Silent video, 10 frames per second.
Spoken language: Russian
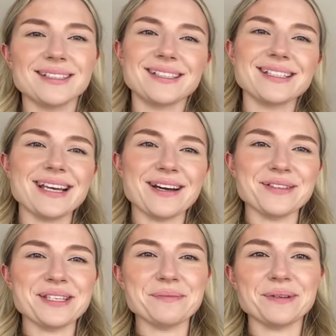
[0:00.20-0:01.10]
Друзья,
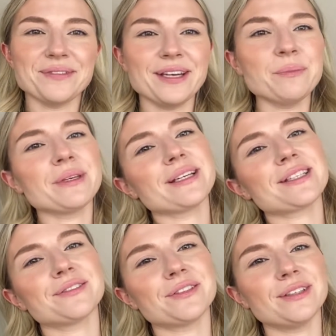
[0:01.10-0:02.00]
всем привет! Меня
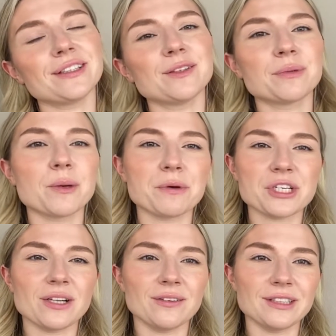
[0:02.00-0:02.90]
зовут Вида, добро
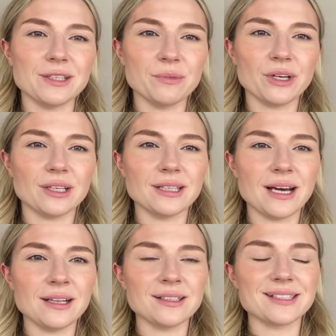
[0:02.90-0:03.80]
пожаловать на мой
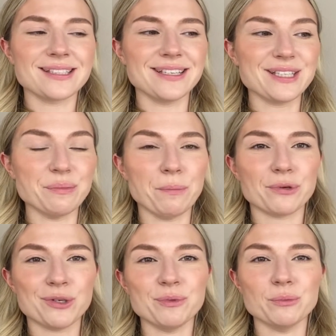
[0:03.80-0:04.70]
канал. Здесь мы
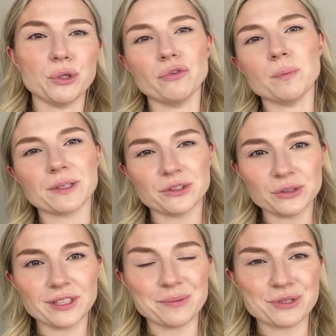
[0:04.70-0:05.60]
пробуем новые
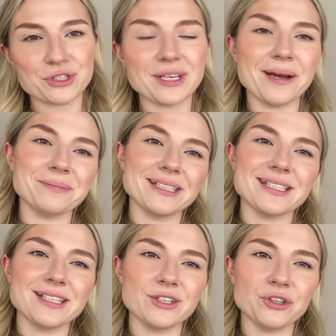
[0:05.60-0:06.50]
продукты, обсуждаем,
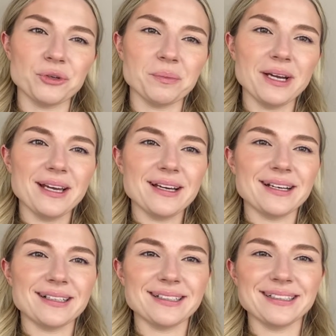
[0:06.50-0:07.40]
тестируем
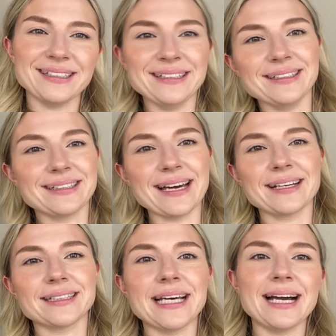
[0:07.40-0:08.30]
э, и
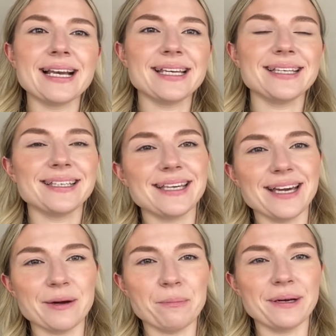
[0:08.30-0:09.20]
так
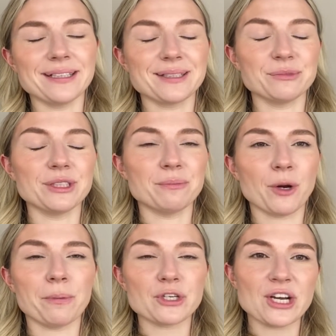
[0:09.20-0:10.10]
далее. Поэтому добро
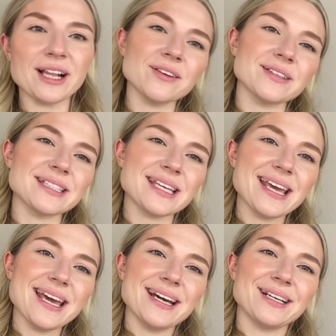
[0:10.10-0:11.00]
пожаловать!
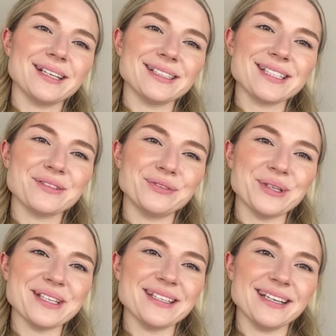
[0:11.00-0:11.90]
А
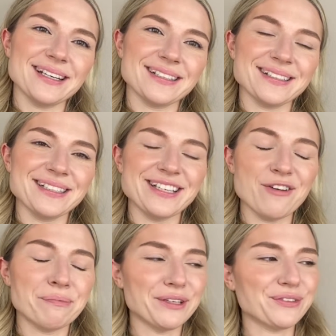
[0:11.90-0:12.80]
сегодня я
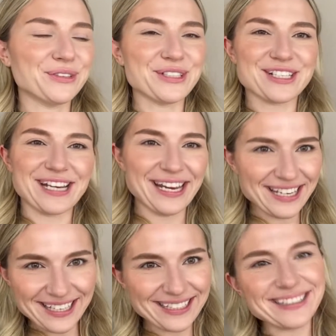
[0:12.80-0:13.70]
в
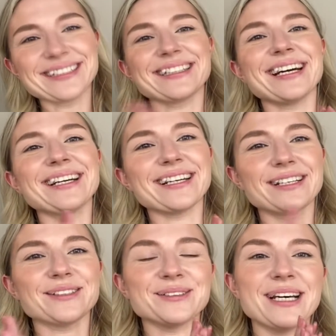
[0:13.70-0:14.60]
предвкушении, так
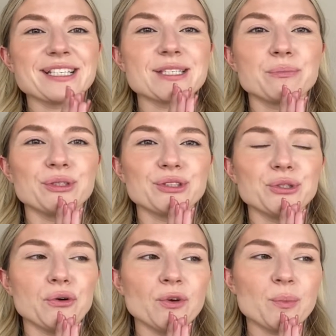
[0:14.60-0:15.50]
как у нас будет
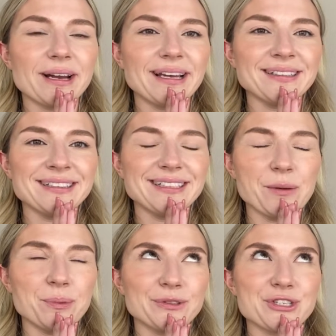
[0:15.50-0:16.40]
новый бренд. Я
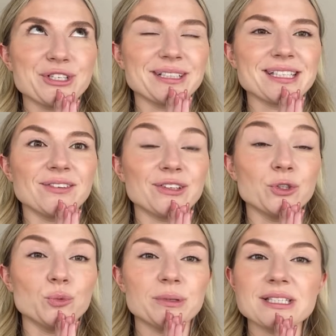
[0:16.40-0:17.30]
получила
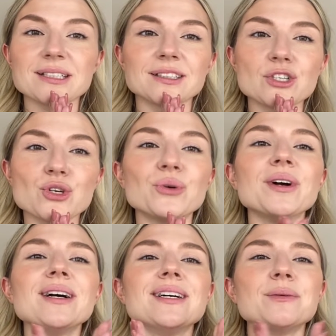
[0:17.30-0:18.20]
заветную посылочку.
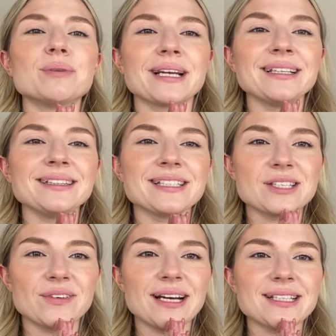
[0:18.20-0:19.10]
Бренд
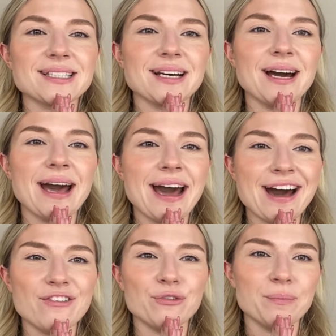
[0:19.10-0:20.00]
называется
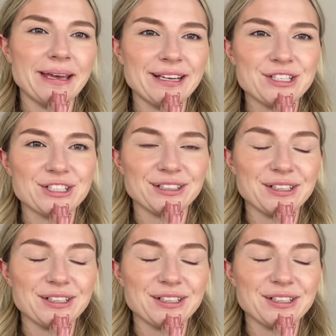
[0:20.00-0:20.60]
Half Magic.